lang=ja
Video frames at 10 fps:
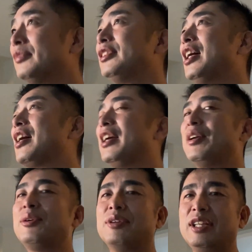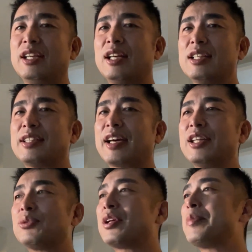なんかやるより酒
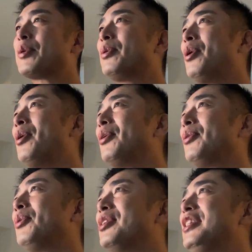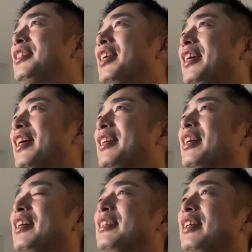とタバコを一切やらな
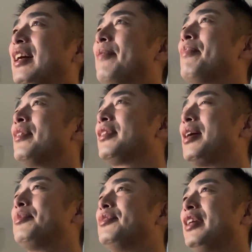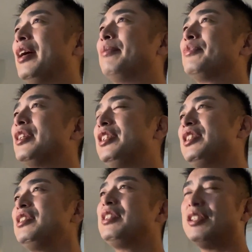かったら多分ね
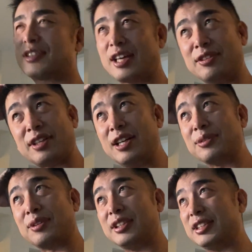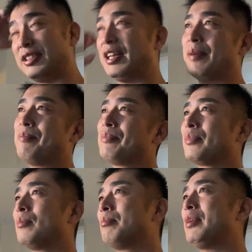1日に使える体力がですね、
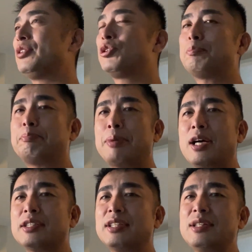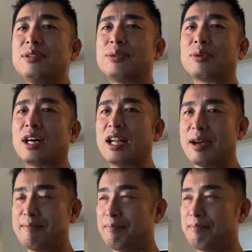まあ、10%から、